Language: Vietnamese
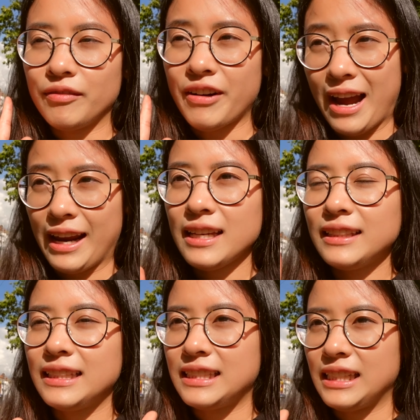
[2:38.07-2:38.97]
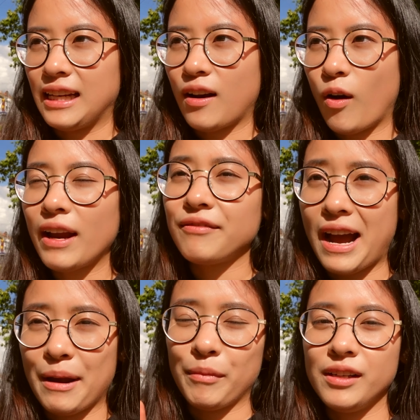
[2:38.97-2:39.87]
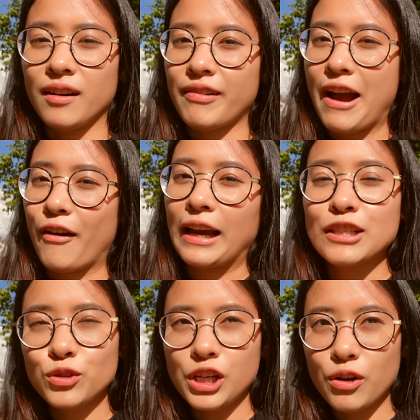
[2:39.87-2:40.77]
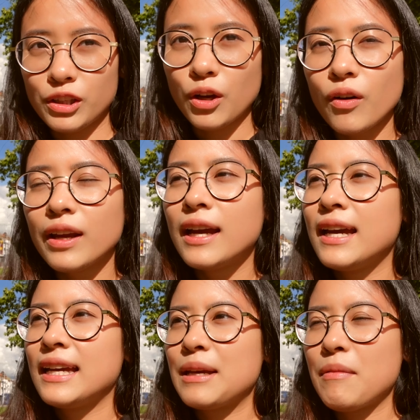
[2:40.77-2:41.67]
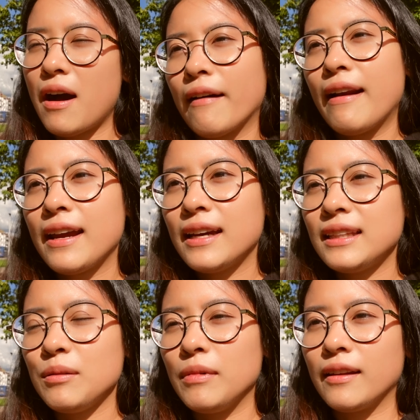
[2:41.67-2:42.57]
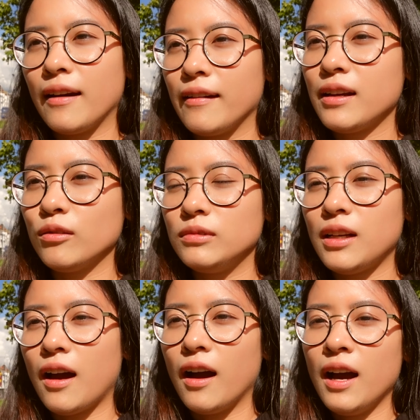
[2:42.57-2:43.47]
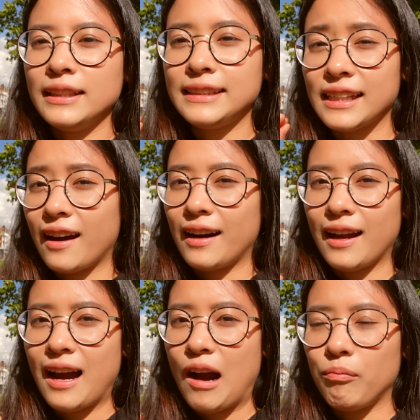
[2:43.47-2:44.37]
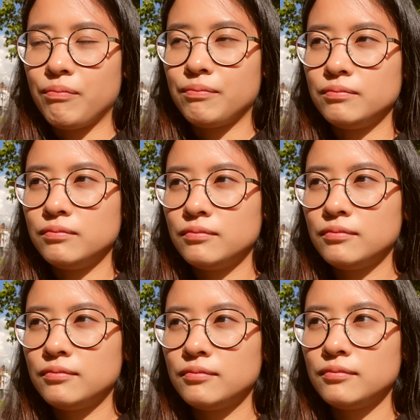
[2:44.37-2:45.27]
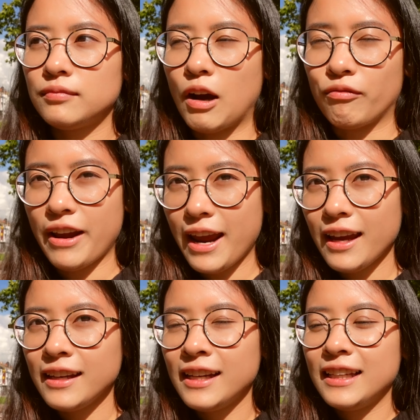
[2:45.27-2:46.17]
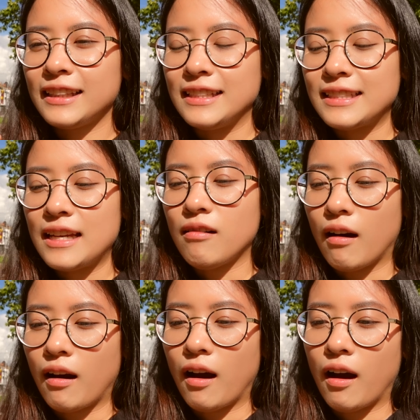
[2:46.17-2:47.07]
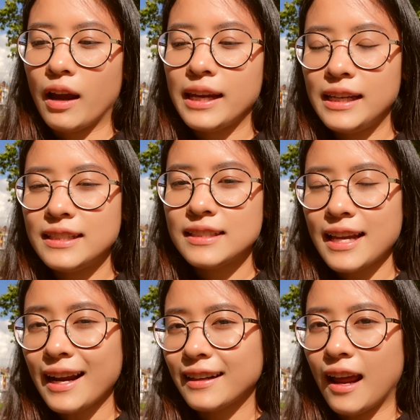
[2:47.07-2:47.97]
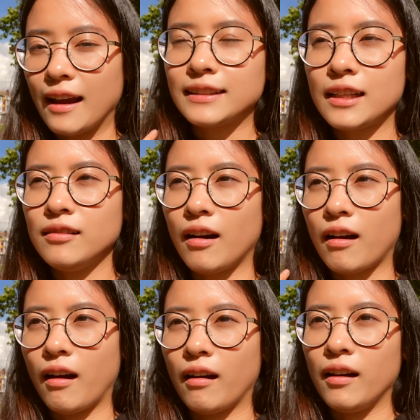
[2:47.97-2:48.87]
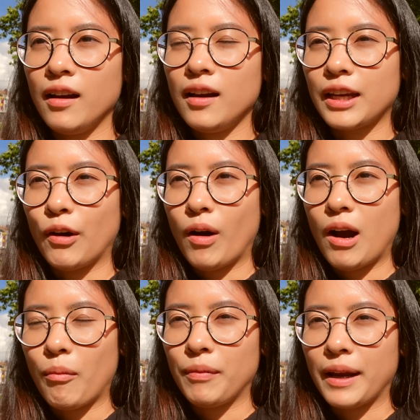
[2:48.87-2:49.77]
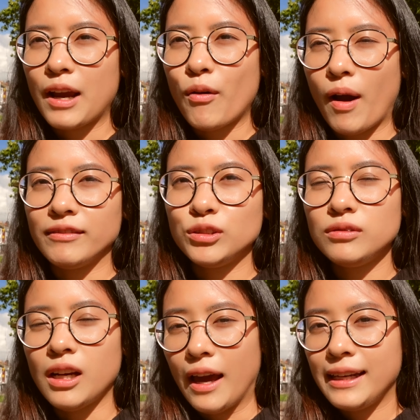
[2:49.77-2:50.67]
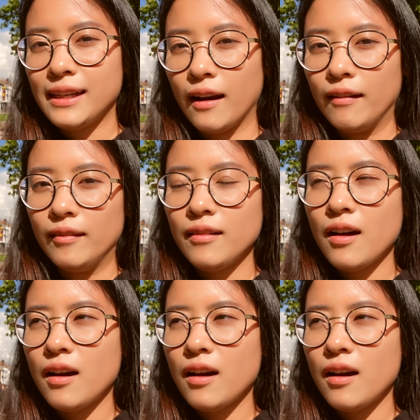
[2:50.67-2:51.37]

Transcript: vải ấy, thì chỉ có ngành vải mới được vào cái studio đấy thôi. Nhưng mà ở đây ấy, thì mình thấy kiểu như là chỉ cần là học vẽ thì sẽ được in sách này, sẽ được kiểu học mấy cái khóa ví dụ như là in ấn,